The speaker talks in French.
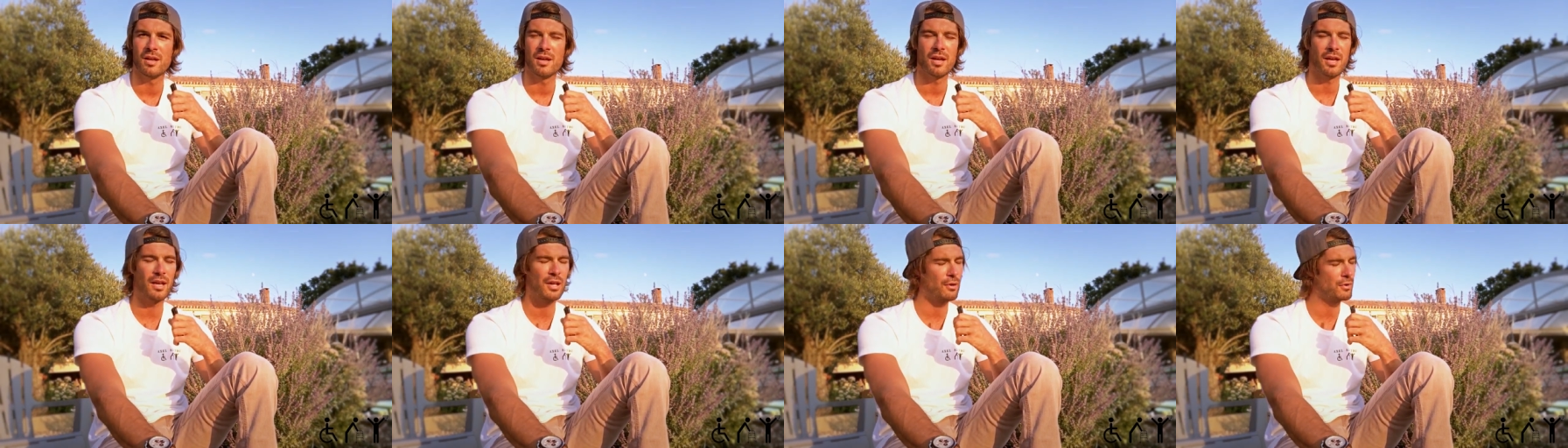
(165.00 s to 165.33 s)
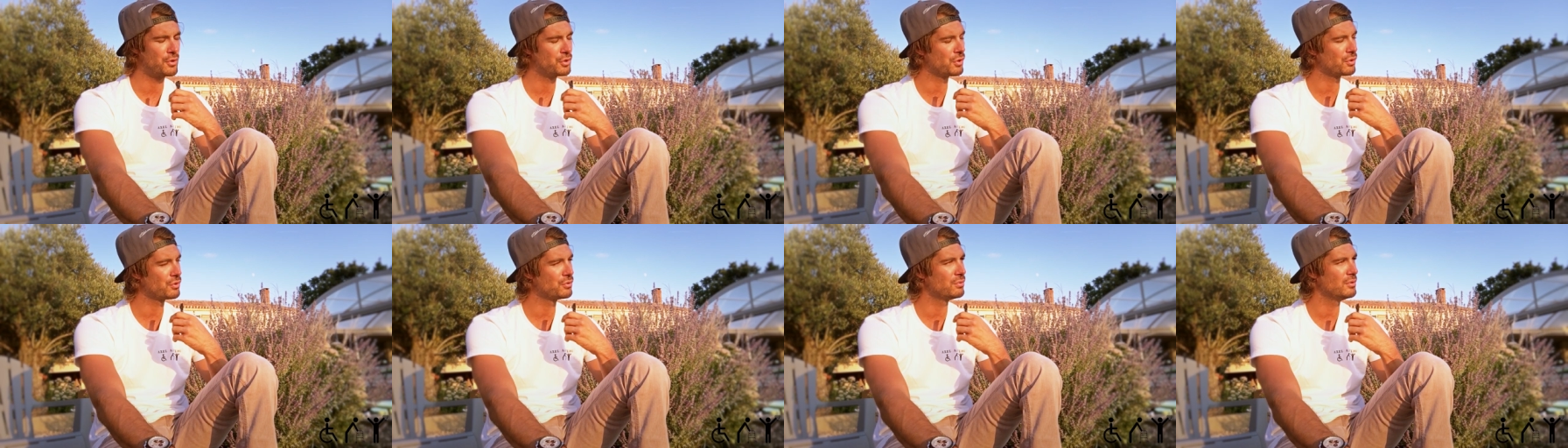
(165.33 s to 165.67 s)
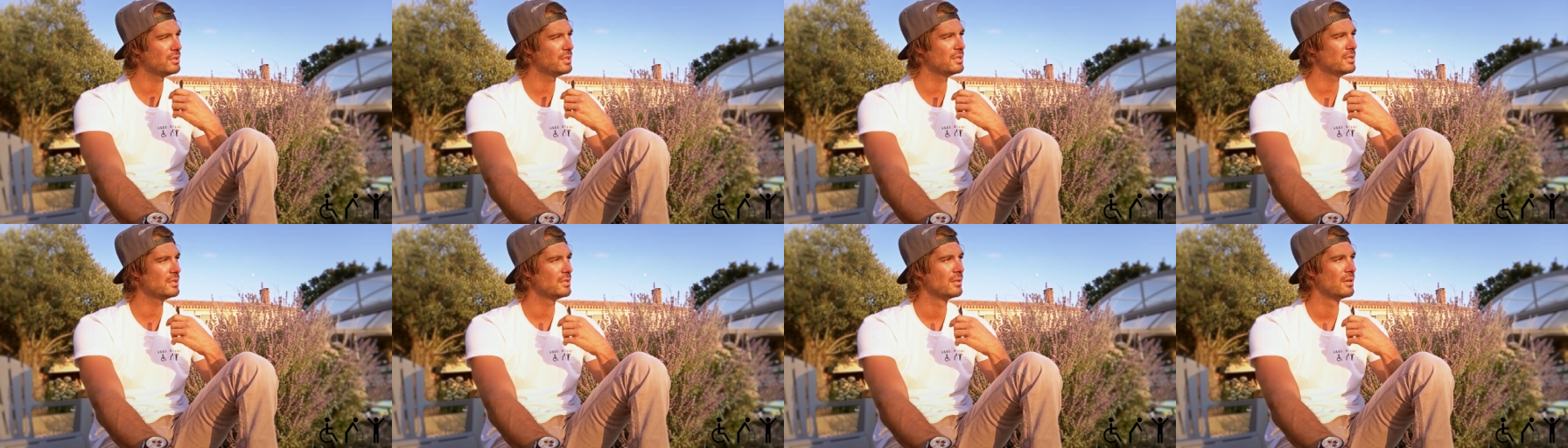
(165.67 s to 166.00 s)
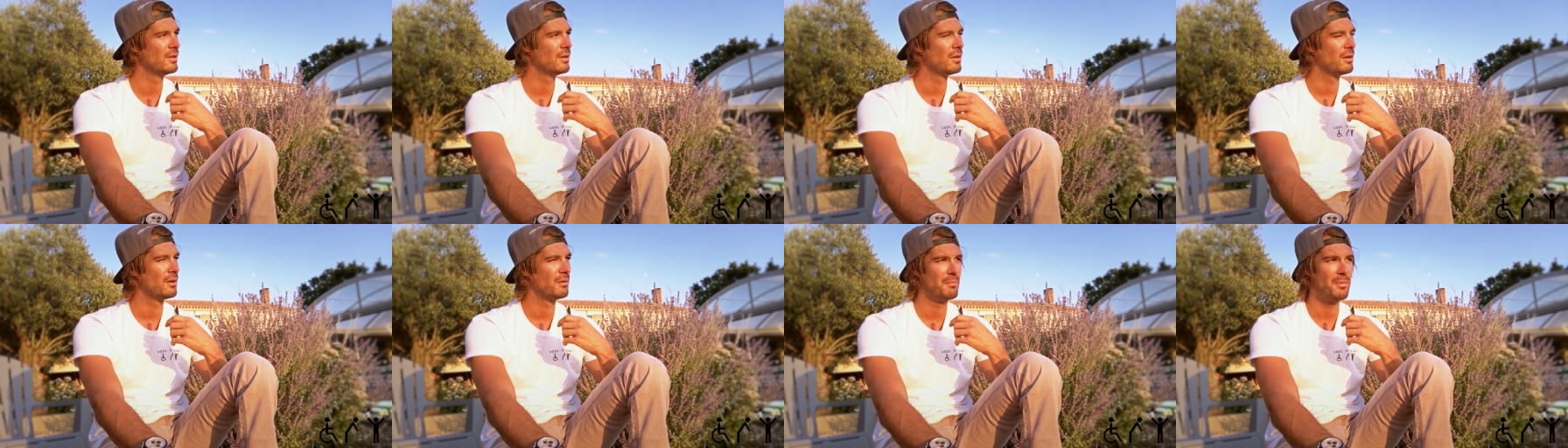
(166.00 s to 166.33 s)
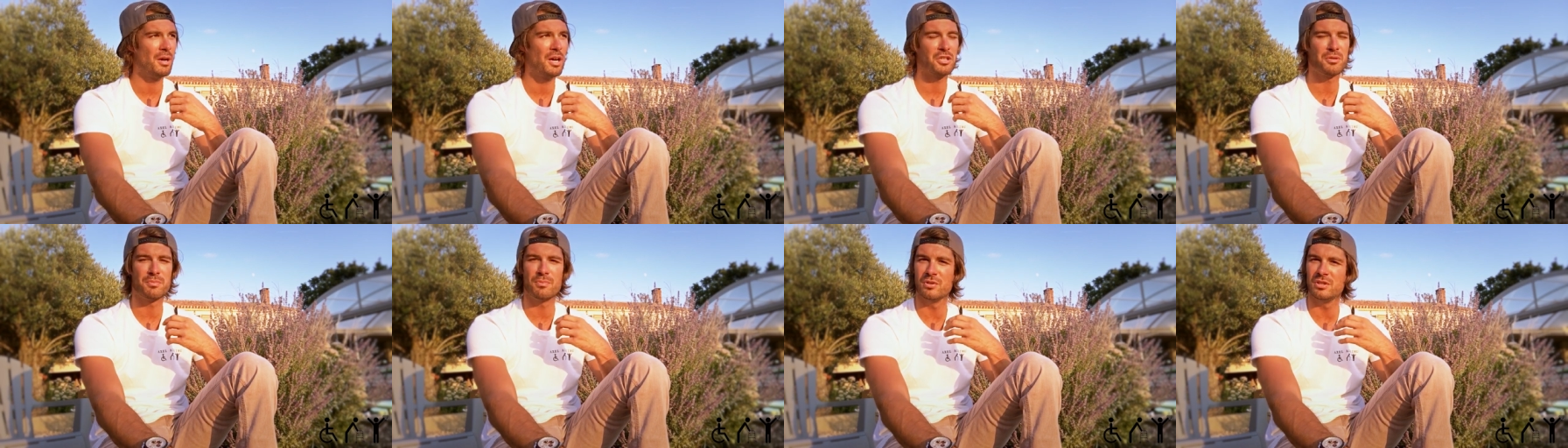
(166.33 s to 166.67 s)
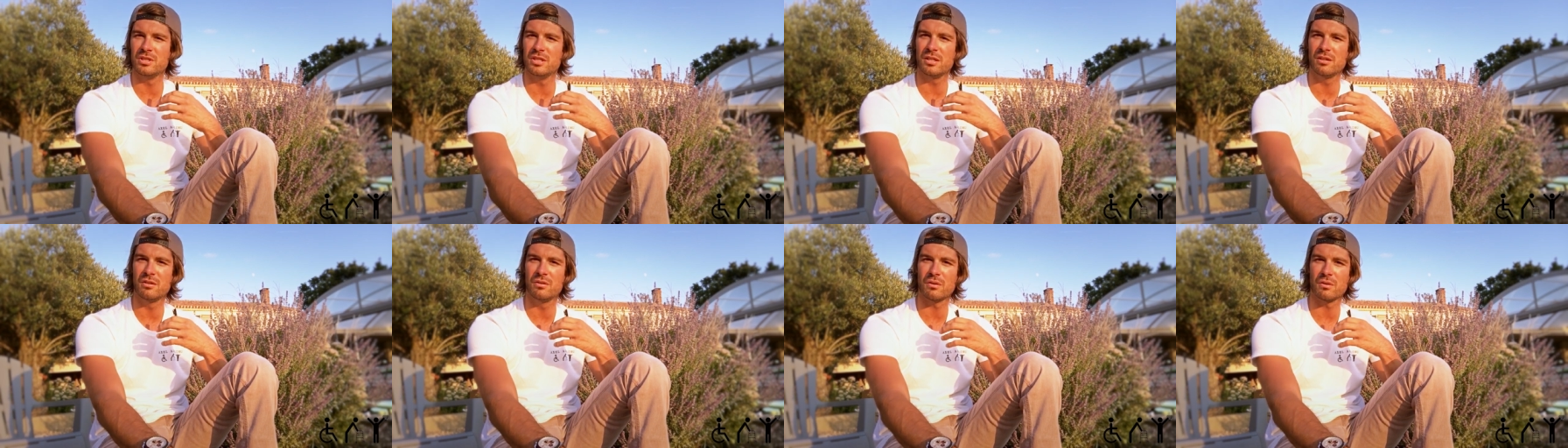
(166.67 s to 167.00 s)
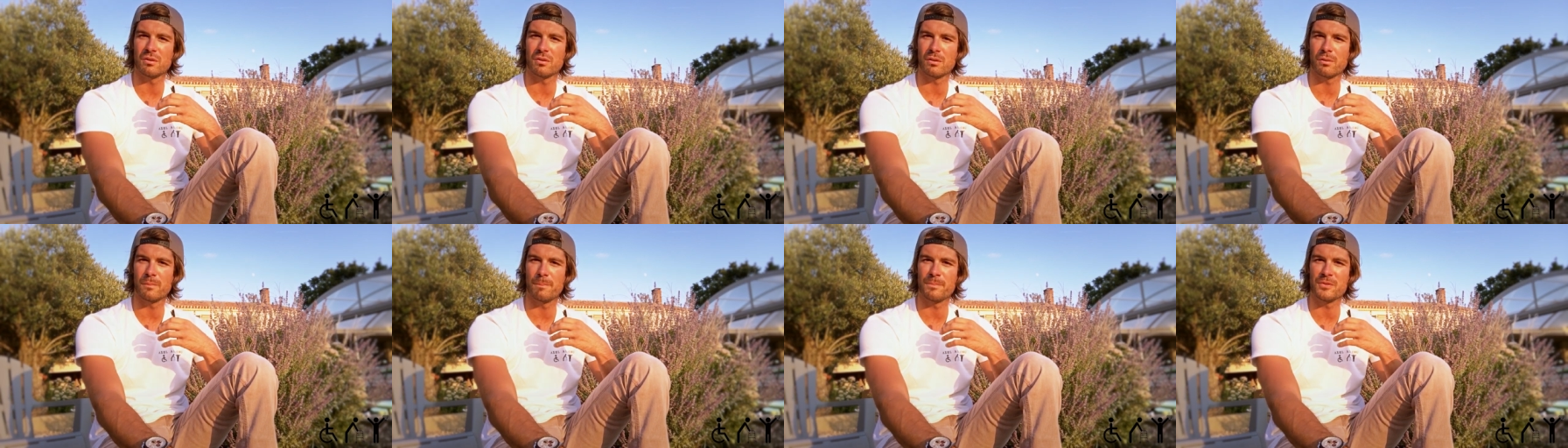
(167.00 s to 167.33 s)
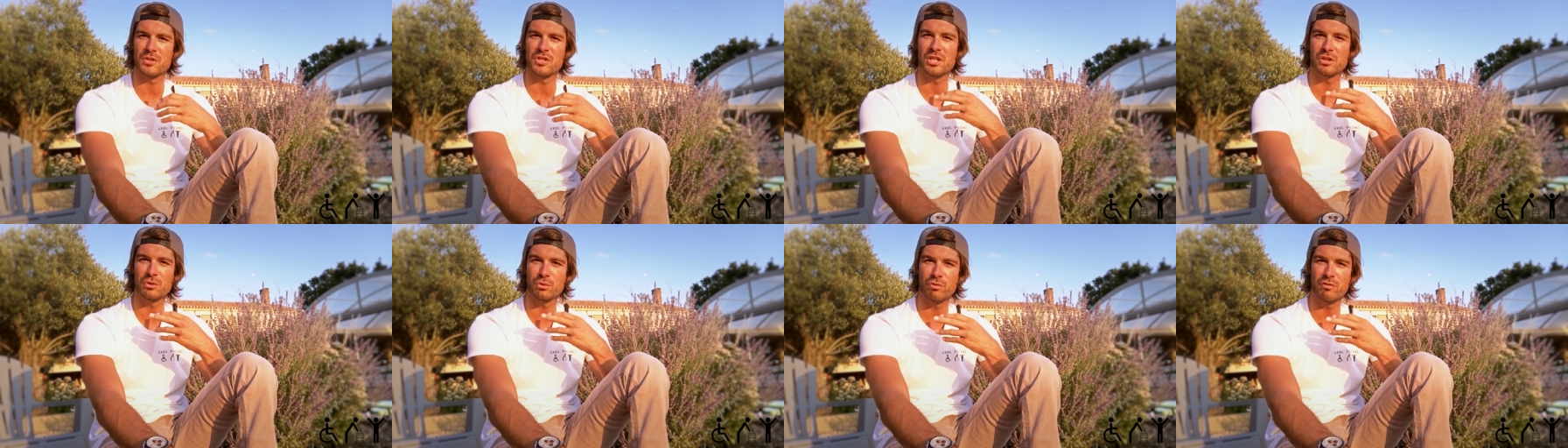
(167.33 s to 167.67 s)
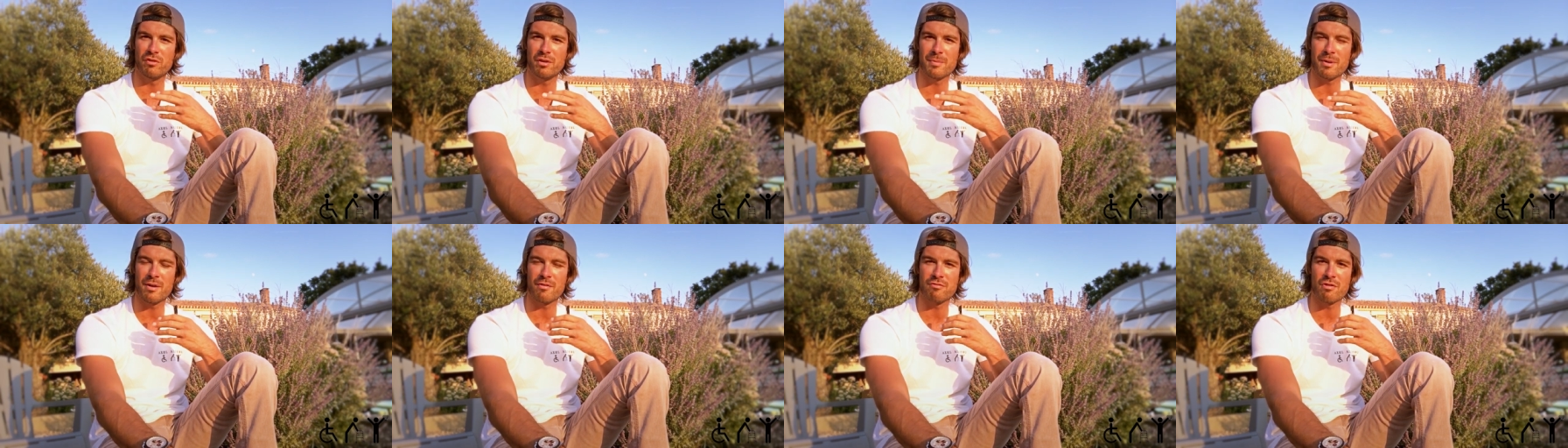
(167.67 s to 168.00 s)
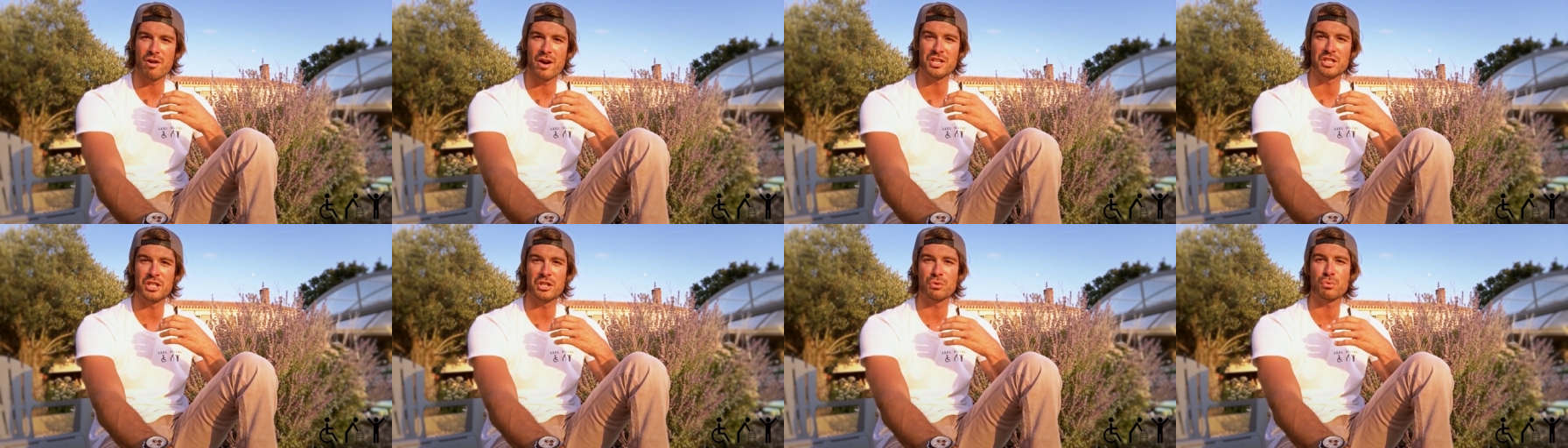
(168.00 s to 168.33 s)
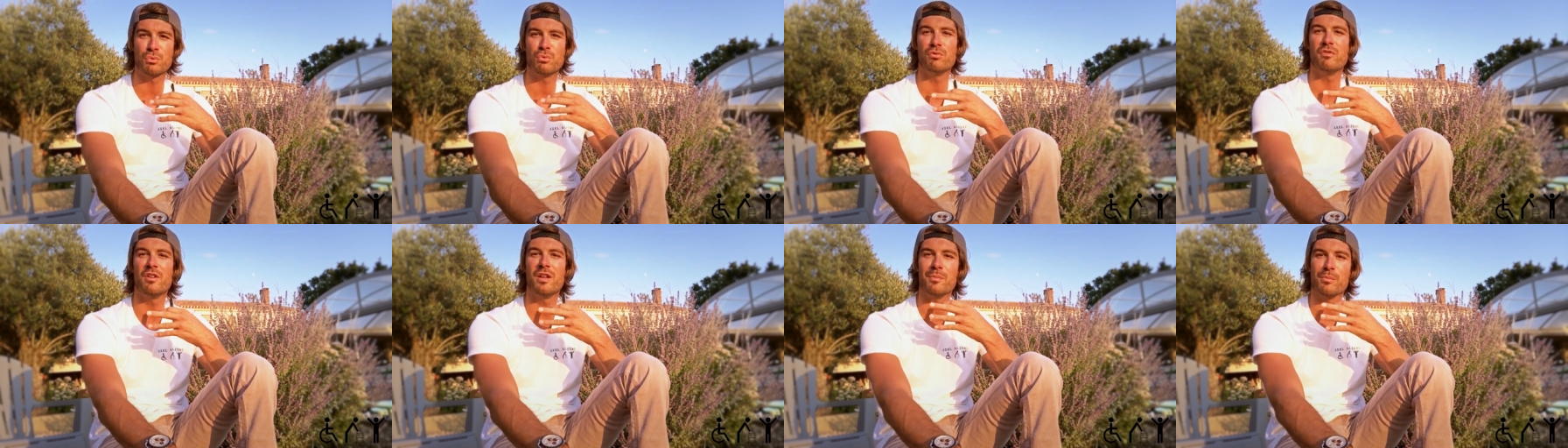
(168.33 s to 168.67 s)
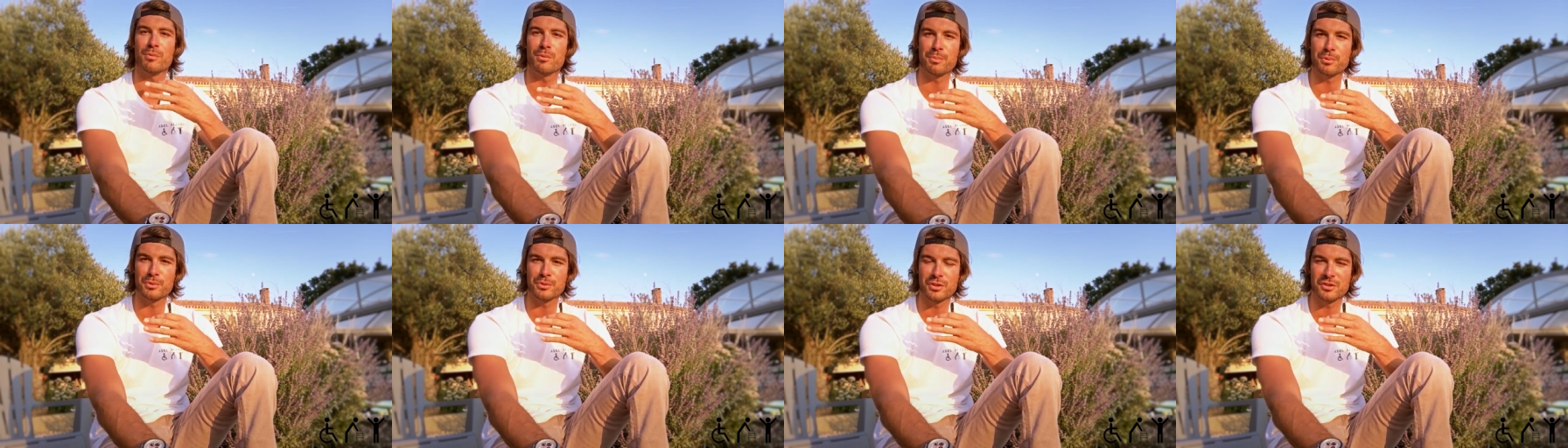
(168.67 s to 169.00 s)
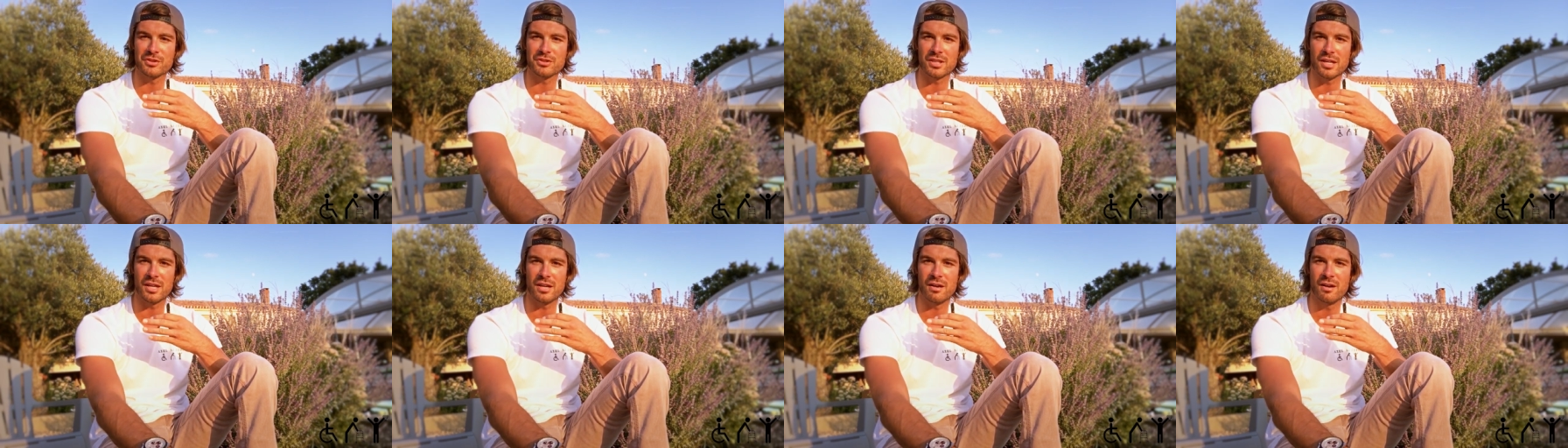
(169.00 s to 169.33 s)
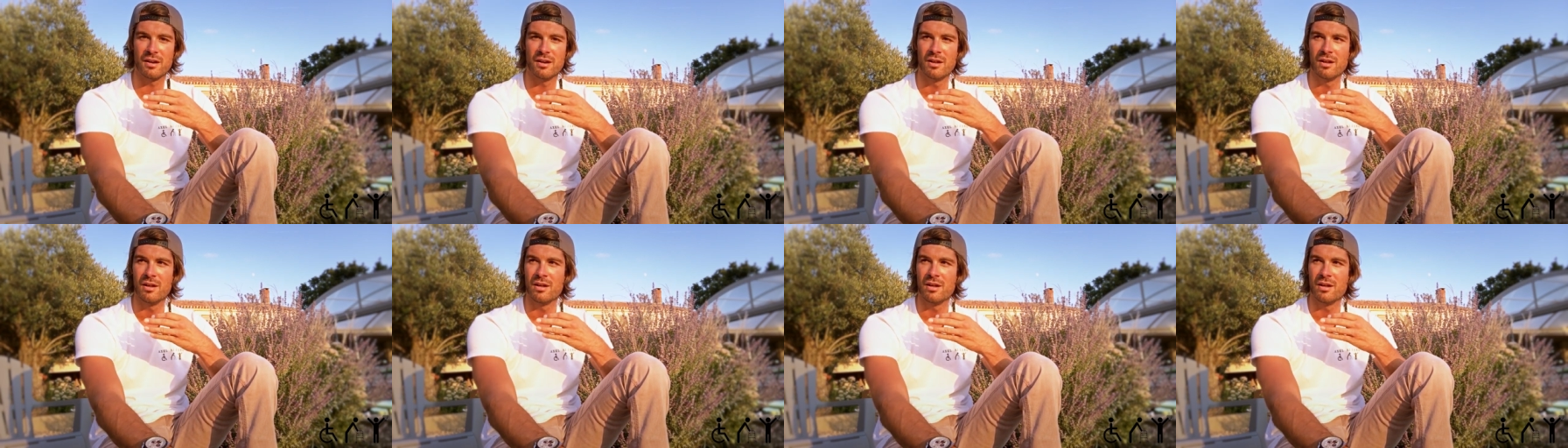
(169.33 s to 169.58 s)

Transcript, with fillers: Et aujourd'hui, bah, je me dis que j'ai trouvé ma voie j'ai trouvé mon potentiel.